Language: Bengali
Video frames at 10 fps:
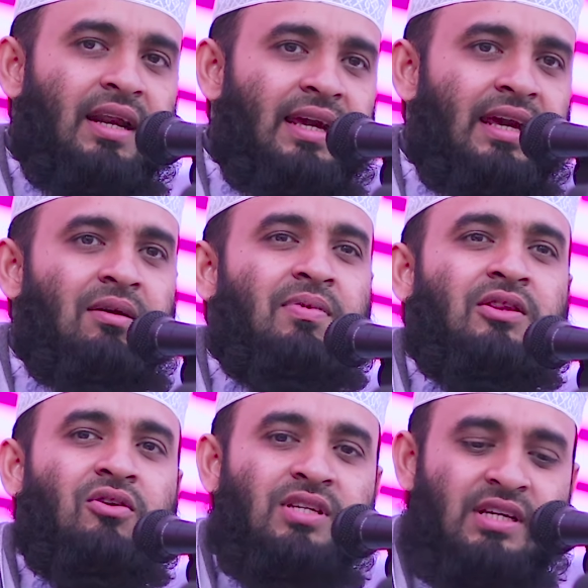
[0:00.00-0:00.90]
ডিঙ্গিয়ে
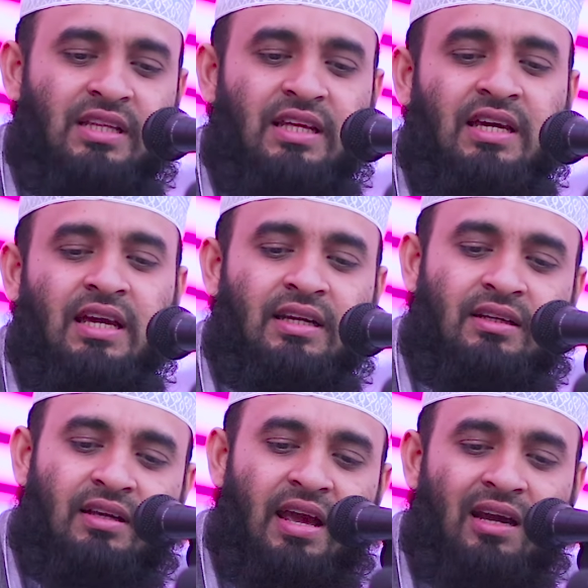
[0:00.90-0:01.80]
ভেতরে যেয়ে দেখি
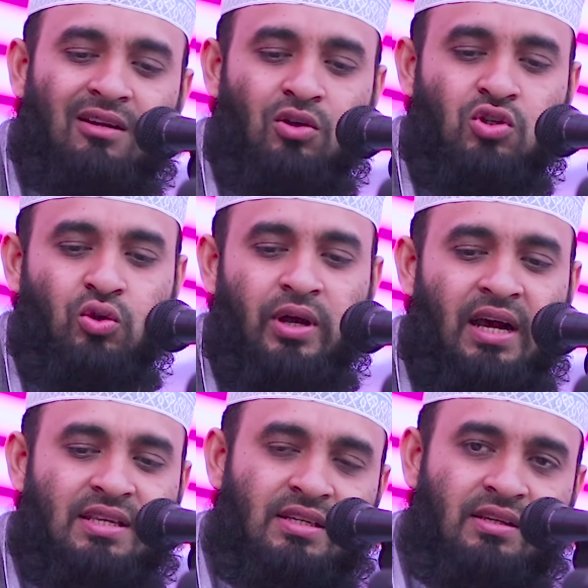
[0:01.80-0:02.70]
এক লোক শুয়ে
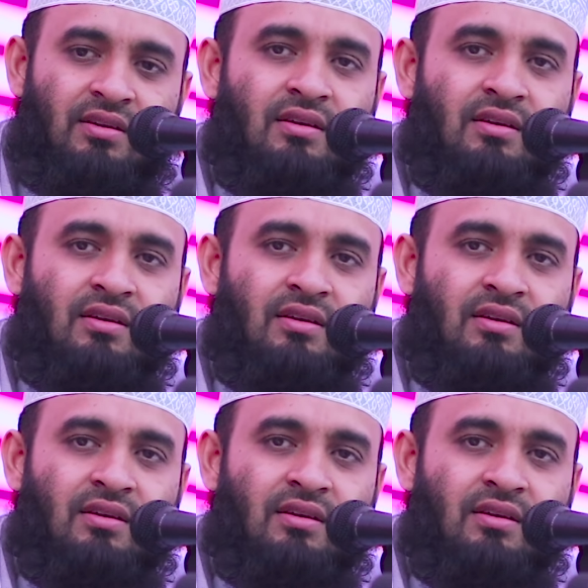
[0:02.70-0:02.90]
আছে